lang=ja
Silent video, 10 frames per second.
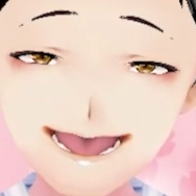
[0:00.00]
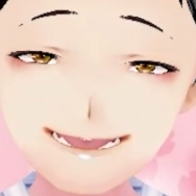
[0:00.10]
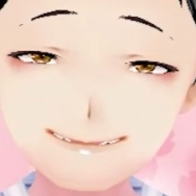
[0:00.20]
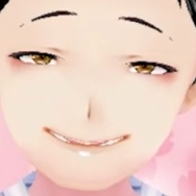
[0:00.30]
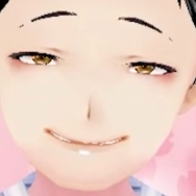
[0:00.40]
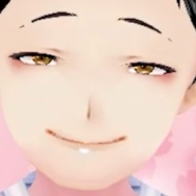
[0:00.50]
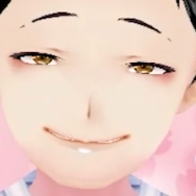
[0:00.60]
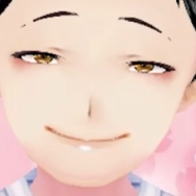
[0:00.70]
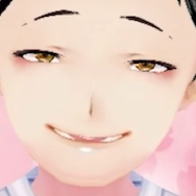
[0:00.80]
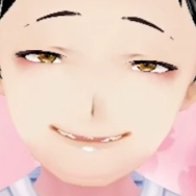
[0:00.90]

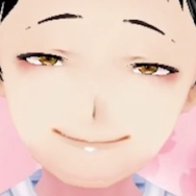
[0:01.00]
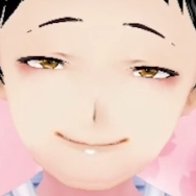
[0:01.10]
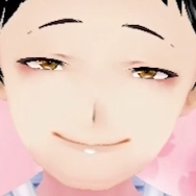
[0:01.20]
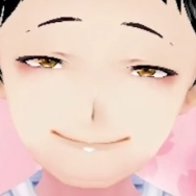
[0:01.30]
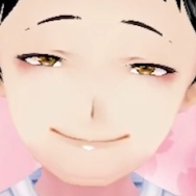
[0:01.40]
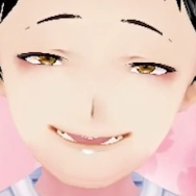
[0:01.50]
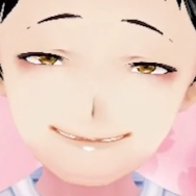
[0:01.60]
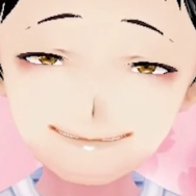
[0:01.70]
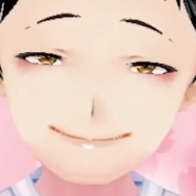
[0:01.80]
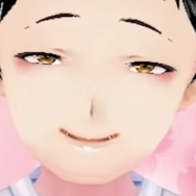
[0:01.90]
ダークエンジェル3区、
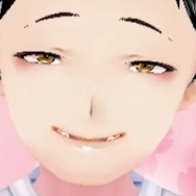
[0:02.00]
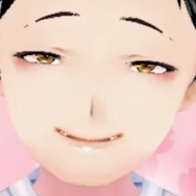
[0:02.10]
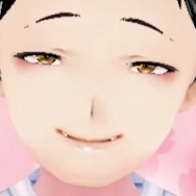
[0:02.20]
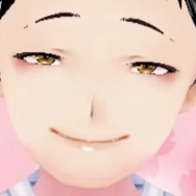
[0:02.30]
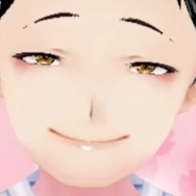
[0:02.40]
816